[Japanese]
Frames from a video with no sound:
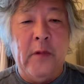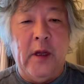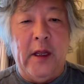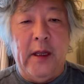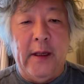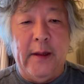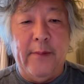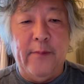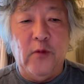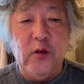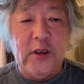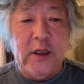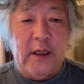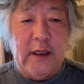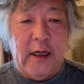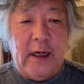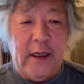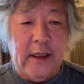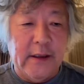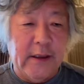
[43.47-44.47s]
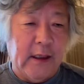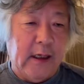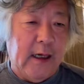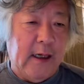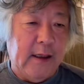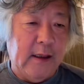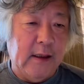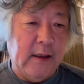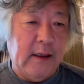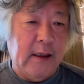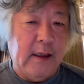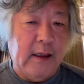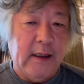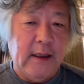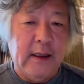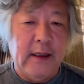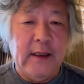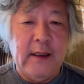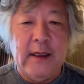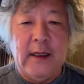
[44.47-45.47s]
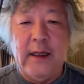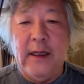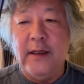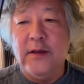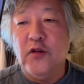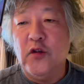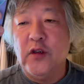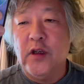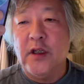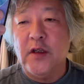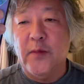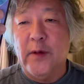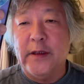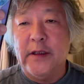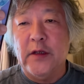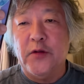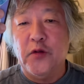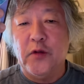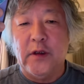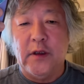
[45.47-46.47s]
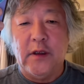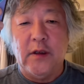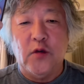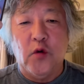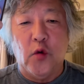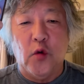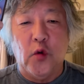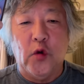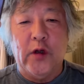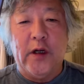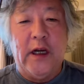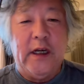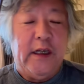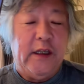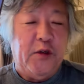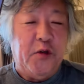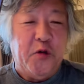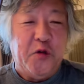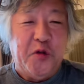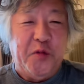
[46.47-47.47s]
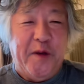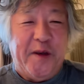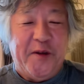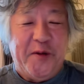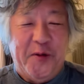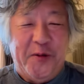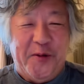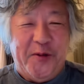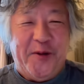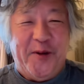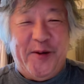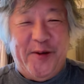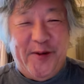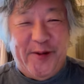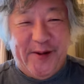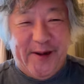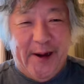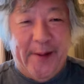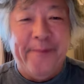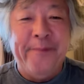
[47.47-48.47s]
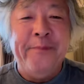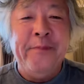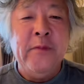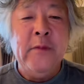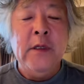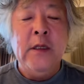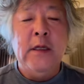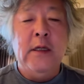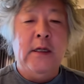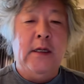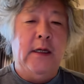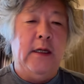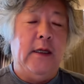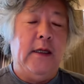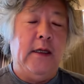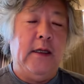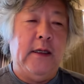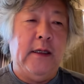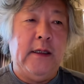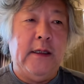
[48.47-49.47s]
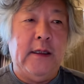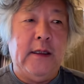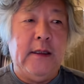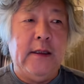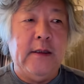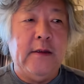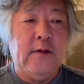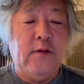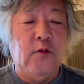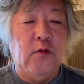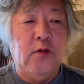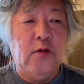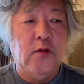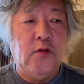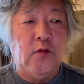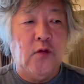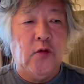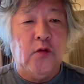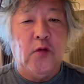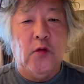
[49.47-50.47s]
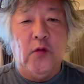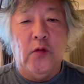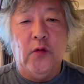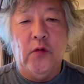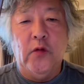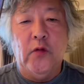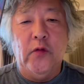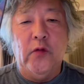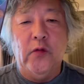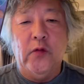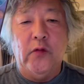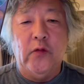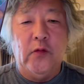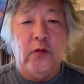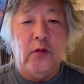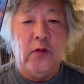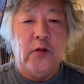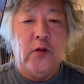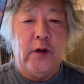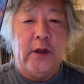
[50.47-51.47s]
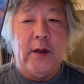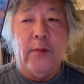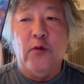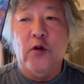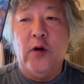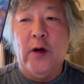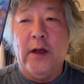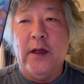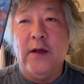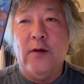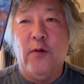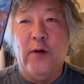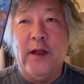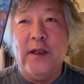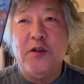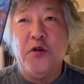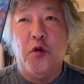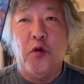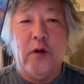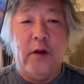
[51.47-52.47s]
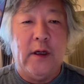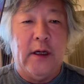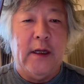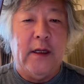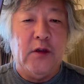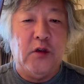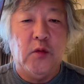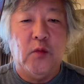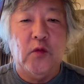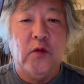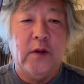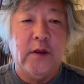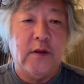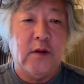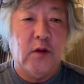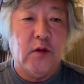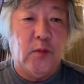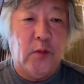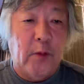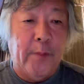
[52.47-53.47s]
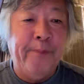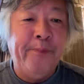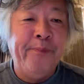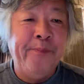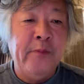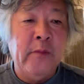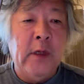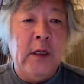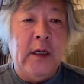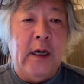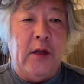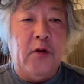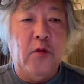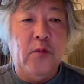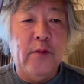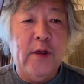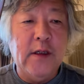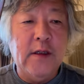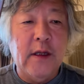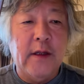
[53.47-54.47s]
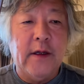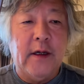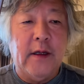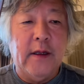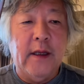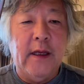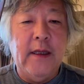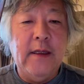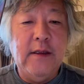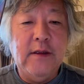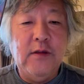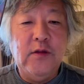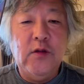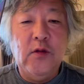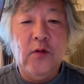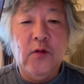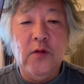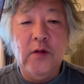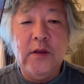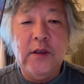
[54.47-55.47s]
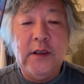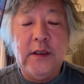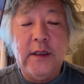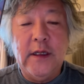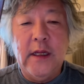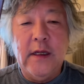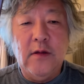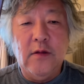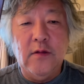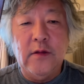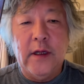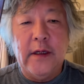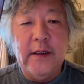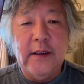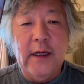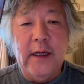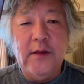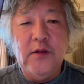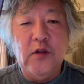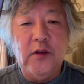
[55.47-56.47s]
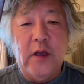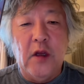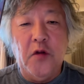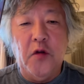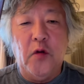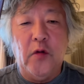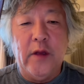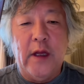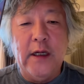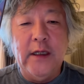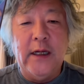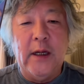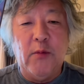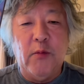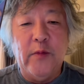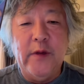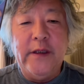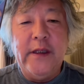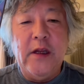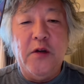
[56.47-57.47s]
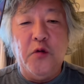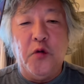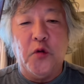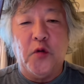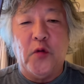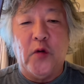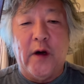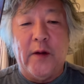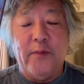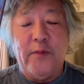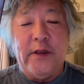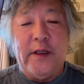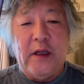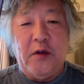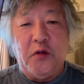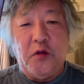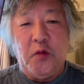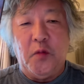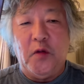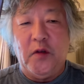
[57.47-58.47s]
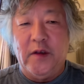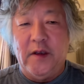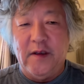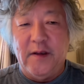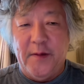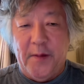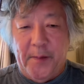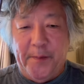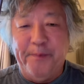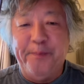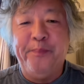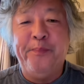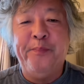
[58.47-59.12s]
えー、もしあなたが、えー、炎上してしまった時に心がけておくべきことというか、えー、そういうことをこれからもお話しようかなと思うんですけども、あの皆さんだから炎上している他人が炎上しているのを何回も見てることは見てると思うんですよ。